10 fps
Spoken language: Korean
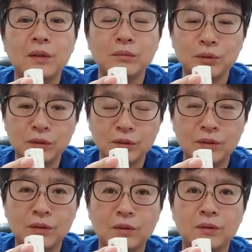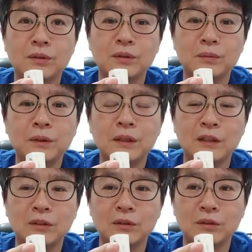부러진 것도 금이
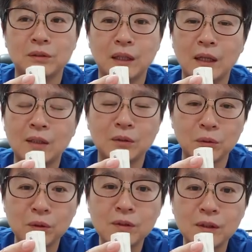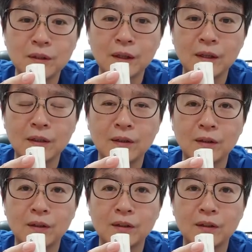간 것도 다 같은 골절이에요.